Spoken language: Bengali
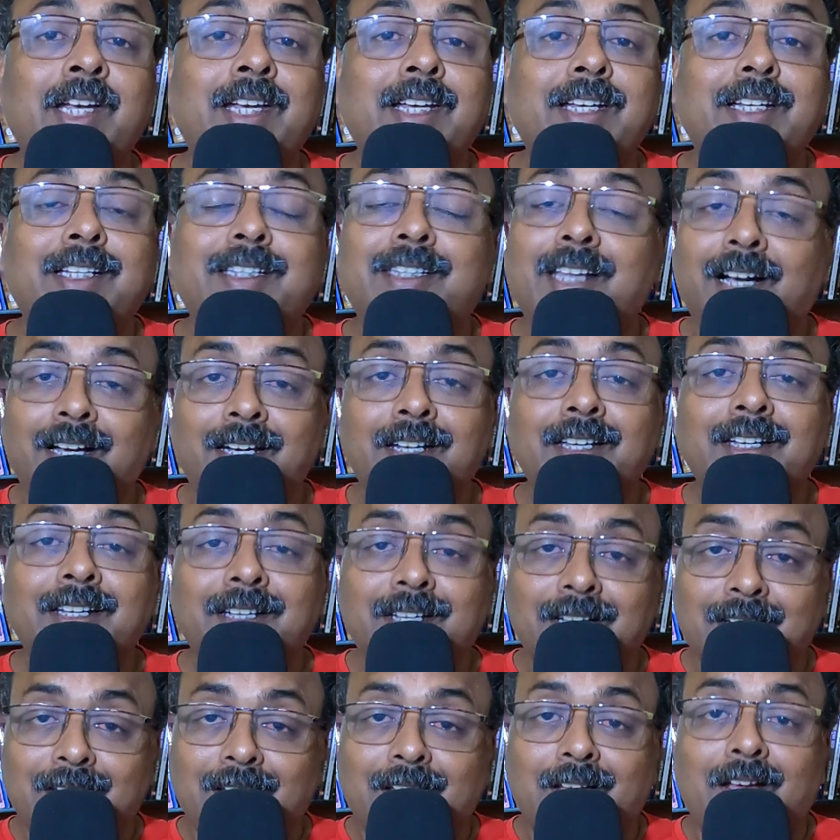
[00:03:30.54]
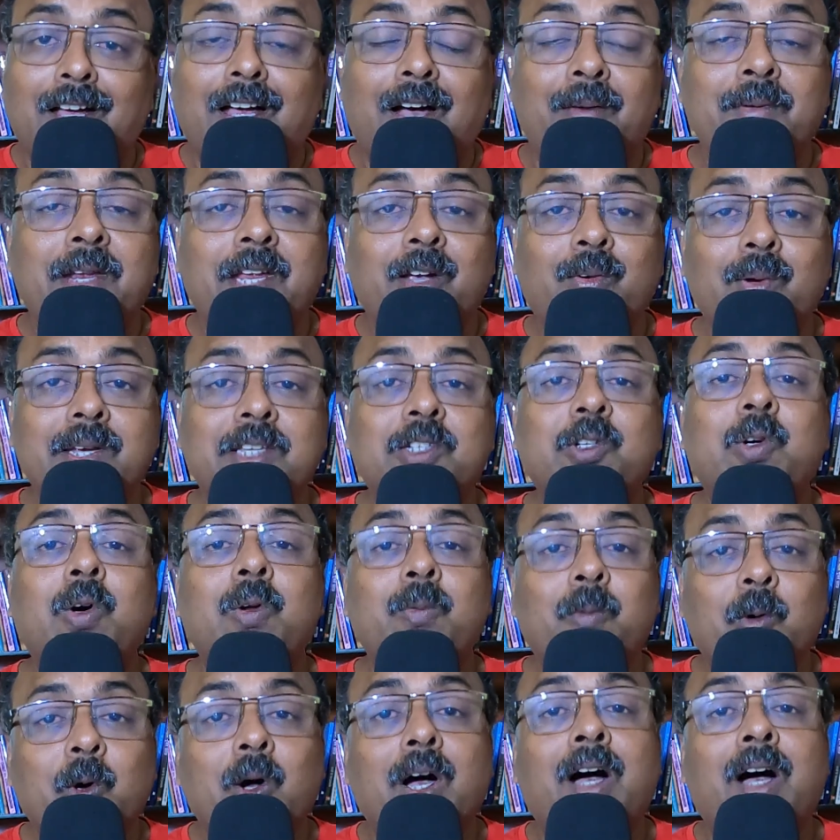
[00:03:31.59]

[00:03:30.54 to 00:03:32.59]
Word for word: হয় তাহলে আমি রিকোয়েস্ট করব